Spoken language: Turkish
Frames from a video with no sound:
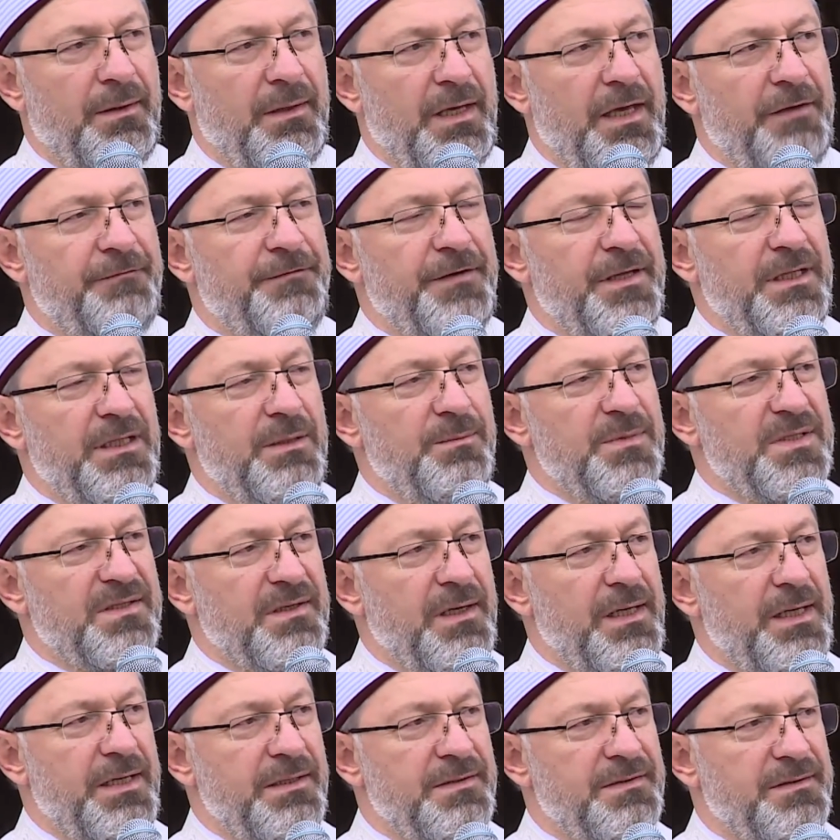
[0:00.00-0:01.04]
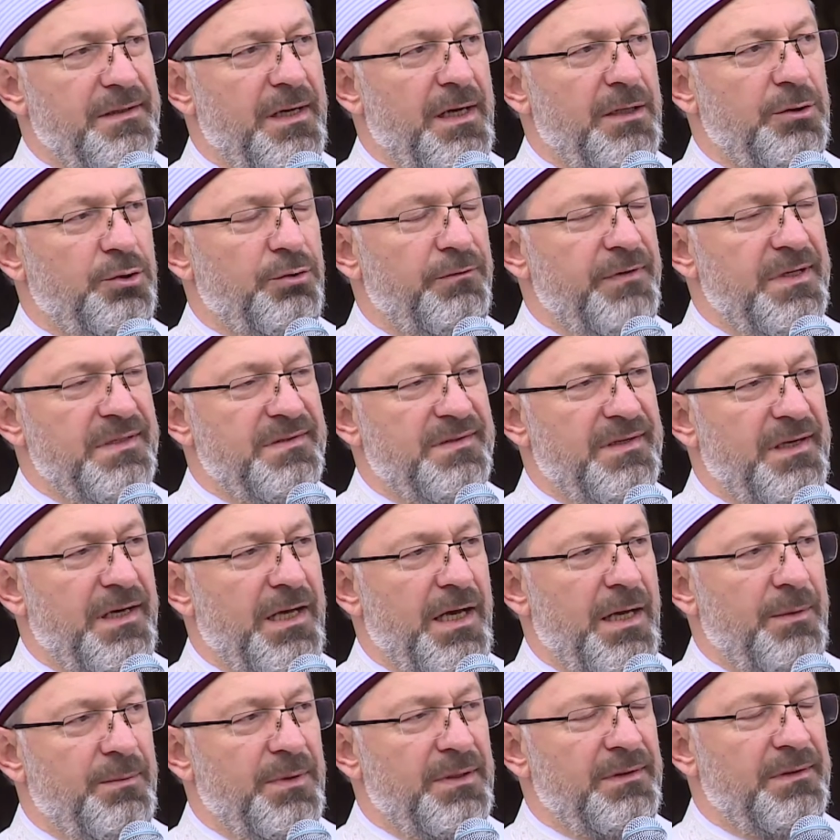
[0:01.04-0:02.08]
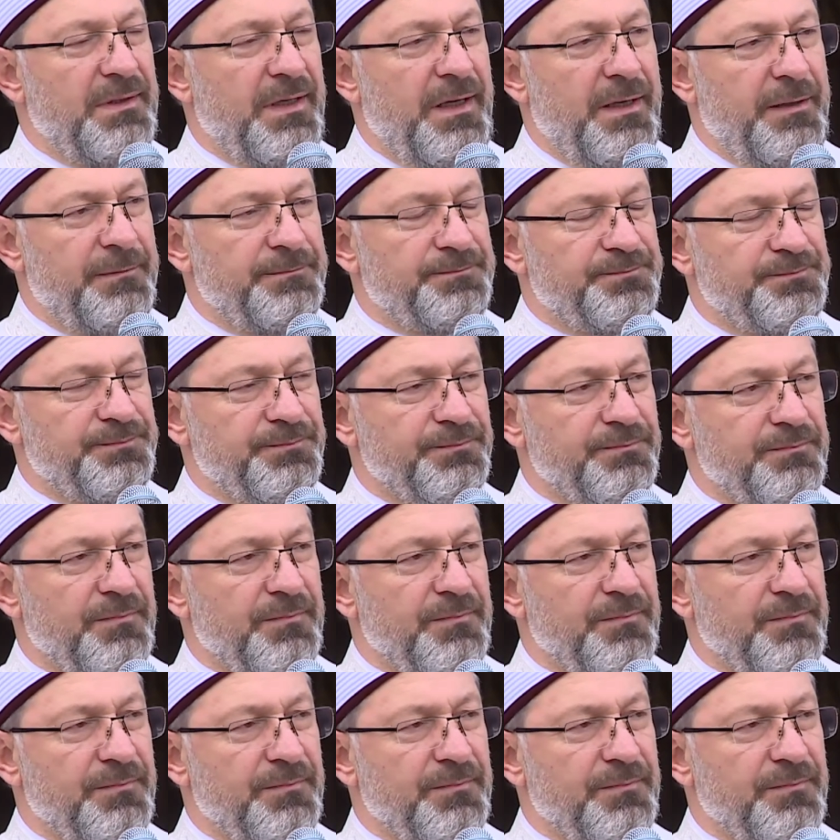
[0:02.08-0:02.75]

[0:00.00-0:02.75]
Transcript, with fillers: Efendimiz Aleyhisselatü Vesselam'ın da